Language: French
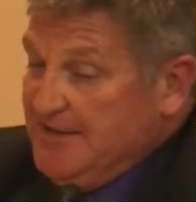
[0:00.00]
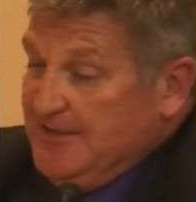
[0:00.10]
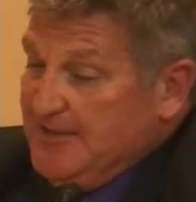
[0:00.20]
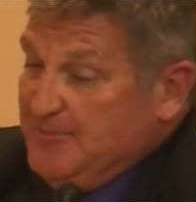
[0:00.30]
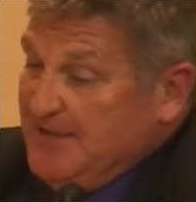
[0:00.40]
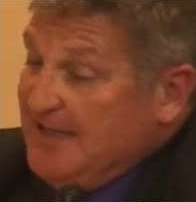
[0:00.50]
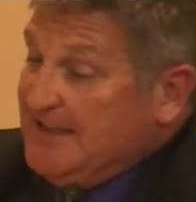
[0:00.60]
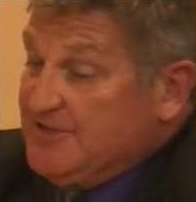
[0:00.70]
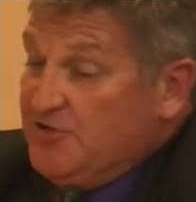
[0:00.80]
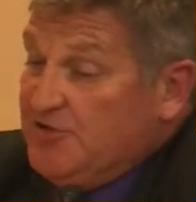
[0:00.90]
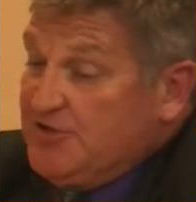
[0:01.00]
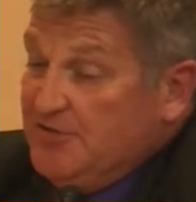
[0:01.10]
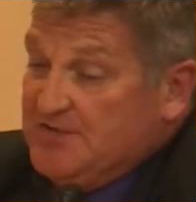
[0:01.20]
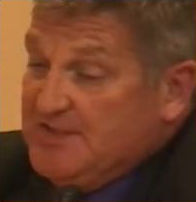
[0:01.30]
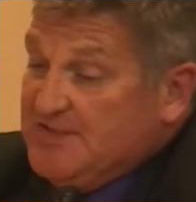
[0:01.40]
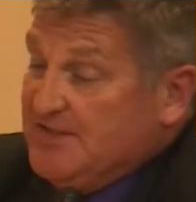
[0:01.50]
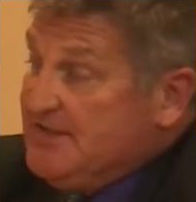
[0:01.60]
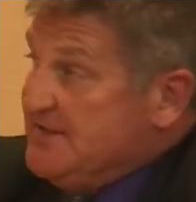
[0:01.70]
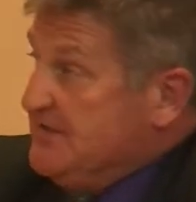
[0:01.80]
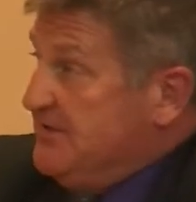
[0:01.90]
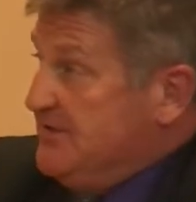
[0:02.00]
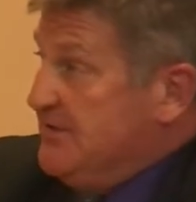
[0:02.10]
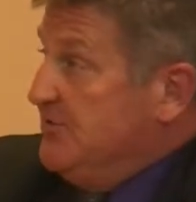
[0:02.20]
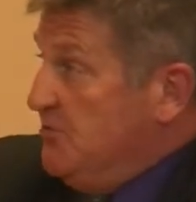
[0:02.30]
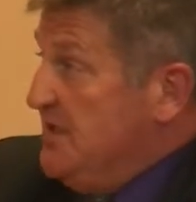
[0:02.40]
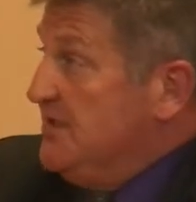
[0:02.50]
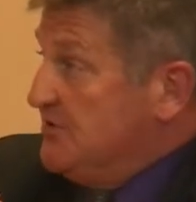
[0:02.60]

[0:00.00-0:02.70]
Euh, peut-être la solution, c'est de, oui,